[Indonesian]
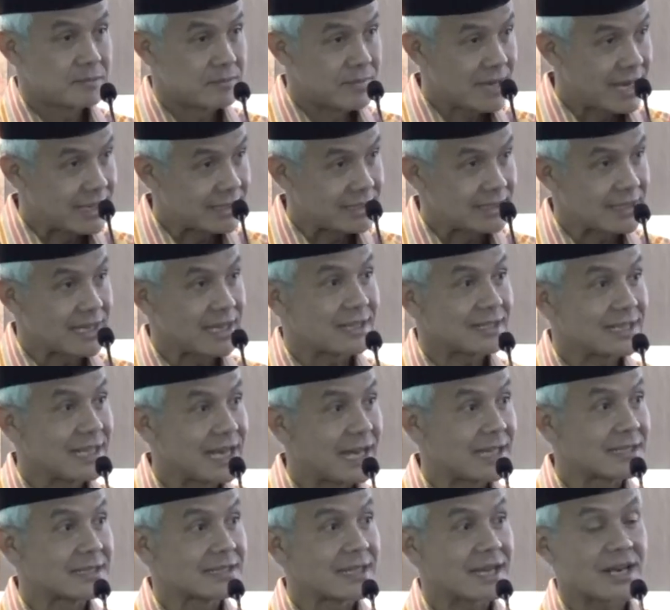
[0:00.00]
banyak di
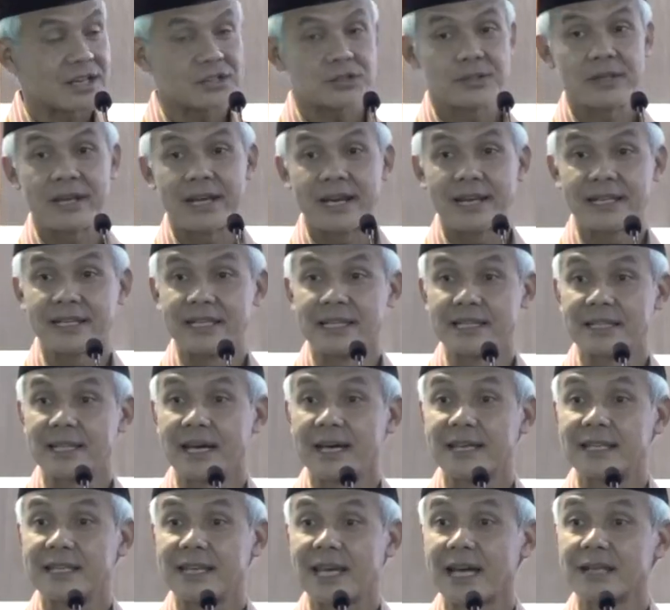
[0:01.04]
antara saudara
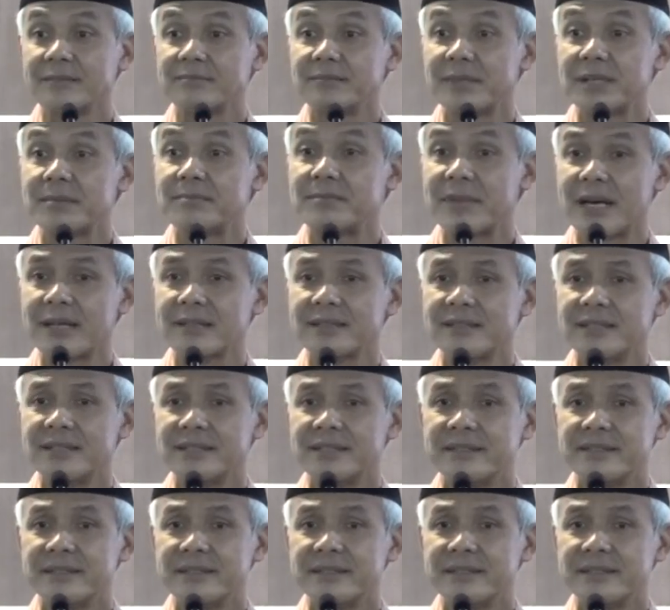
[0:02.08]
kita yang memang